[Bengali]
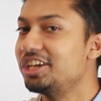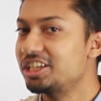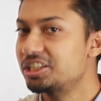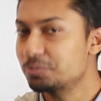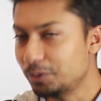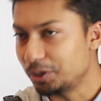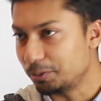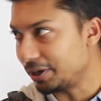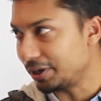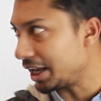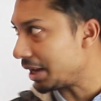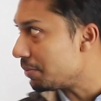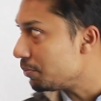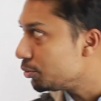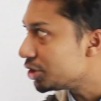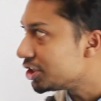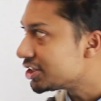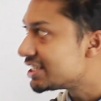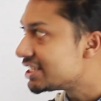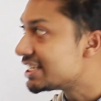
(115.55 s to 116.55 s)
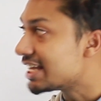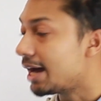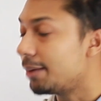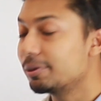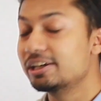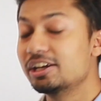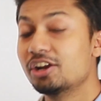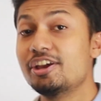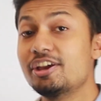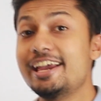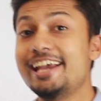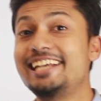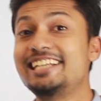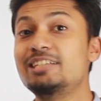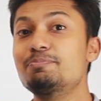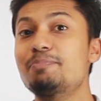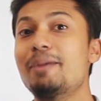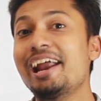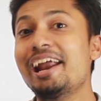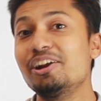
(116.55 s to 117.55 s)
এক্সপার্ট বাট আমি বুঝেছি যে আমাকে আরও
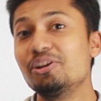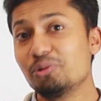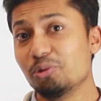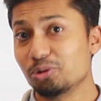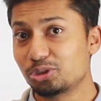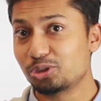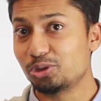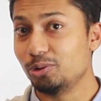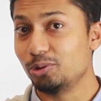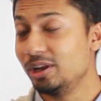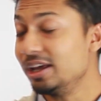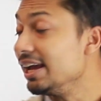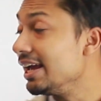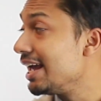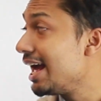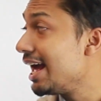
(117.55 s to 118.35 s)
এক্সপ্যান্ড করতে হলে